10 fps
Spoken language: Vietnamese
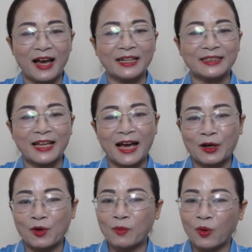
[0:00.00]
Anh ta
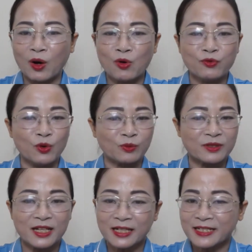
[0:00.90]
có bộ âu phục
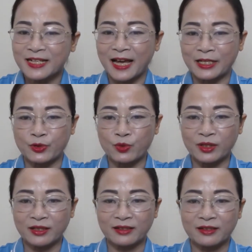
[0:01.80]
rất trải chuốt.
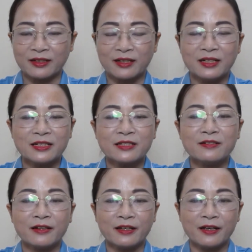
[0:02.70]
Xưa
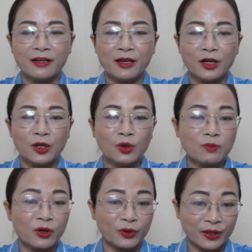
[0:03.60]
kia, lúc
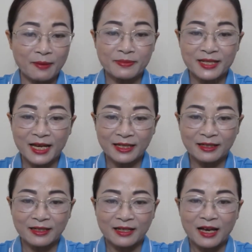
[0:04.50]
còn cắp sách,
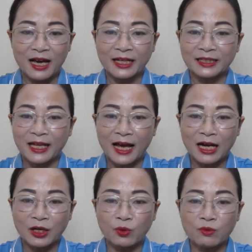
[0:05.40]
anh ta
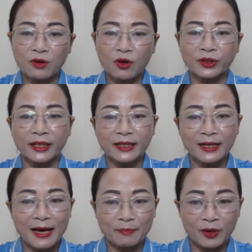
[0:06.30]
cũng có tính
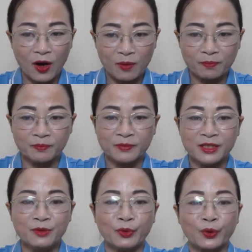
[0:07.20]
làm đỏm
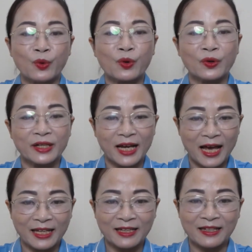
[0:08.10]
như một cô con
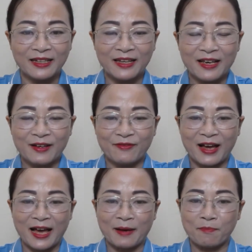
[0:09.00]
gái.
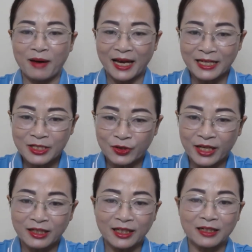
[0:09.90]
Và mãi cho
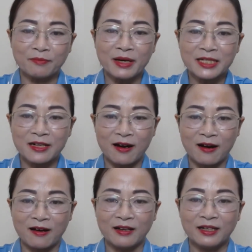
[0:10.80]
đến tận bây
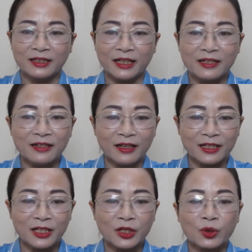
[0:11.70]
giờ, tính
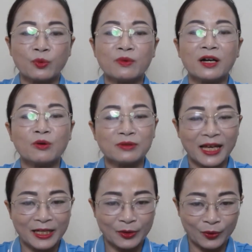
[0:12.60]
ấy cũng không
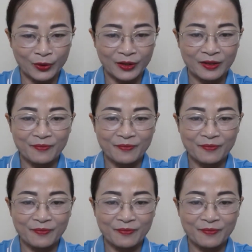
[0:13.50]
thay đổi.